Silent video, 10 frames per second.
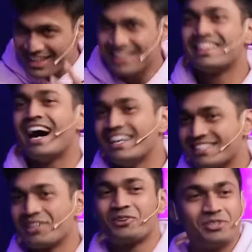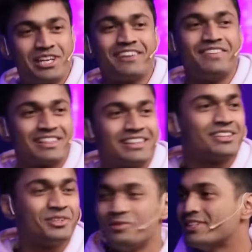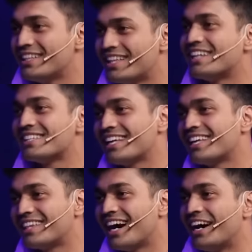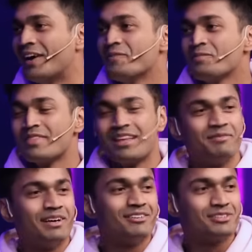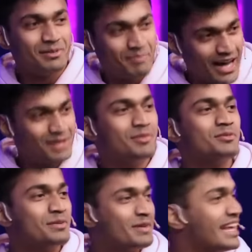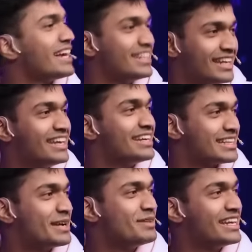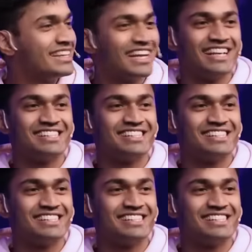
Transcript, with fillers: नहीं था सर कुछ एक वक्त तक तो मुझे अंदाजा है कि था अच्छा पर उसने बाद में मुझे बताया कि नहीं इतना भी नहीं था